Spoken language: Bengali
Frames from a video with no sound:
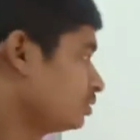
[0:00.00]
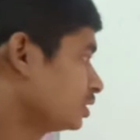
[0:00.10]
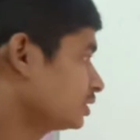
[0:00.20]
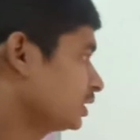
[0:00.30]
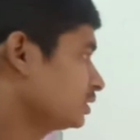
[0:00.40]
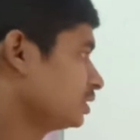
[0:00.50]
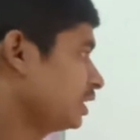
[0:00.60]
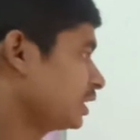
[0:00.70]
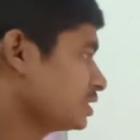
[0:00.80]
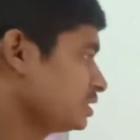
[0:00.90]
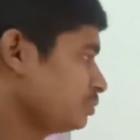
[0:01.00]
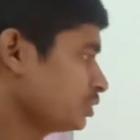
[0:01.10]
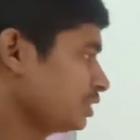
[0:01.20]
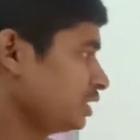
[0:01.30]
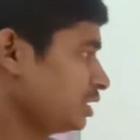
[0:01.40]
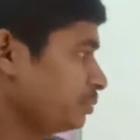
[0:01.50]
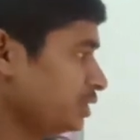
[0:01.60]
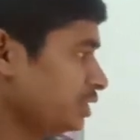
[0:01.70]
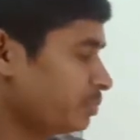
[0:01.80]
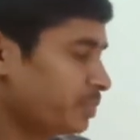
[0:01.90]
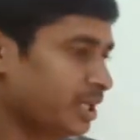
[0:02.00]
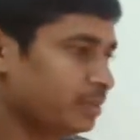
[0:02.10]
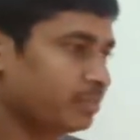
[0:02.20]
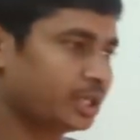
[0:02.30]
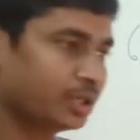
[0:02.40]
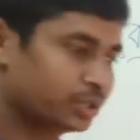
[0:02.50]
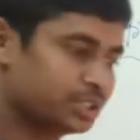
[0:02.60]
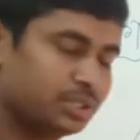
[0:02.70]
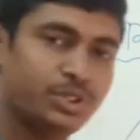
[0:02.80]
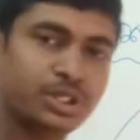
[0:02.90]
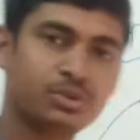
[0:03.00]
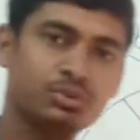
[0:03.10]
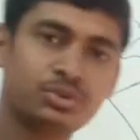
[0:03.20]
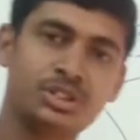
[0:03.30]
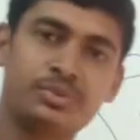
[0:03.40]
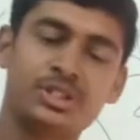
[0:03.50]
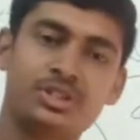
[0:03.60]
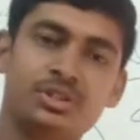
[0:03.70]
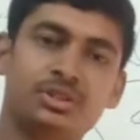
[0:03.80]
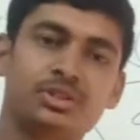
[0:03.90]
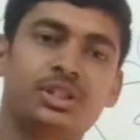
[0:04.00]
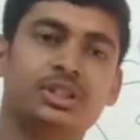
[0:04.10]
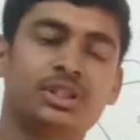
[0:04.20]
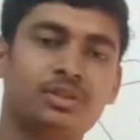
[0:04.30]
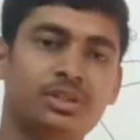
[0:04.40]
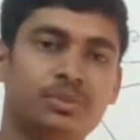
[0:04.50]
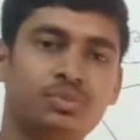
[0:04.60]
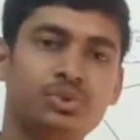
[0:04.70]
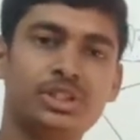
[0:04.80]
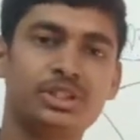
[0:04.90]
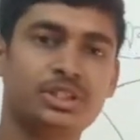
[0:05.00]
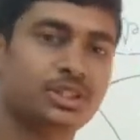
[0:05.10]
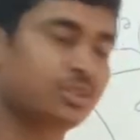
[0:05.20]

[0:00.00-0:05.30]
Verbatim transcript: অর্থাৎ একটা জীব যদি বৃদ্ধি পায় বা ওই জীব থেকে নতুন জীব সৃষ্টি হতে হয় তাহলে তার মূল যে জিনিসটা